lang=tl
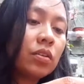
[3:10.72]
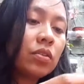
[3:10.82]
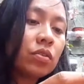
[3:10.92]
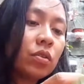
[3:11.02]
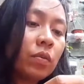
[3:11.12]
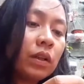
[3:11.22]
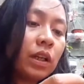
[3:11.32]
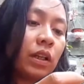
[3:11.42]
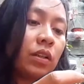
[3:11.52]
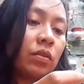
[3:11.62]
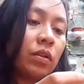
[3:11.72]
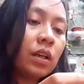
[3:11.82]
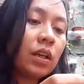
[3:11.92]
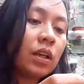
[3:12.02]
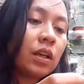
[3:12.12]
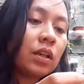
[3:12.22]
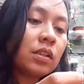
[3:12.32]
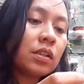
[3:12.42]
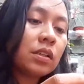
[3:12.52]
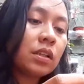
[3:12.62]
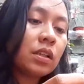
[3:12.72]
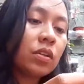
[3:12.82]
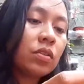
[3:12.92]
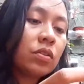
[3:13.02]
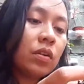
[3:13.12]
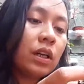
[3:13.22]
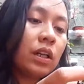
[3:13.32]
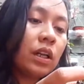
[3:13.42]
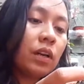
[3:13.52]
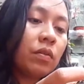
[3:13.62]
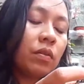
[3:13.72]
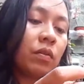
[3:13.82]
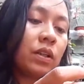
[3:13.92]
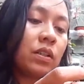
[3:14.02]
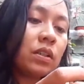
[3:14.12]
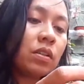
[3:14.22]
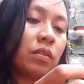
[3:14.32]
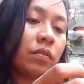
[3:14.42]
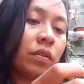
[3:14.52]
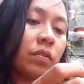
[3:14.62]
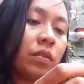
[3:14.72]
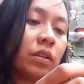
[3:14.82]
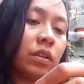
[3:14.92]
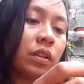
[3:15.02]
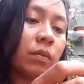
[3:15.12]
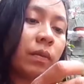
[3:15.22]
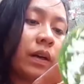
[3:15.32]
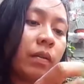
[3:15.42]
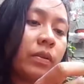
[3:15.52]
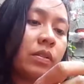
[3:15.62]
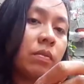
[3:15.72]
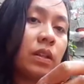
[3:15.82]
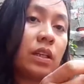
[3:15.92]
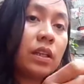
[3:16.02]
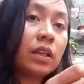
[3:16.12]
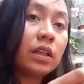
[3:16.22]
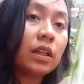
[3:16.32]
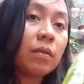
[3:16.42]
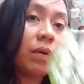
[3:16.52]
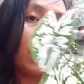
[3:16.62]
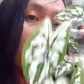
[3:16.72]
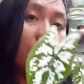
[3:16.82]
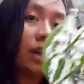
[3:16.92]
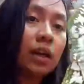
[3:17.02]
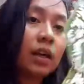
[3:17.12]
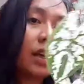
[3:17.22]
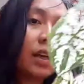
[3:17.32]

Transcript: So, what I'll do is, usual, I will wash this off with water para mas madali nating makita.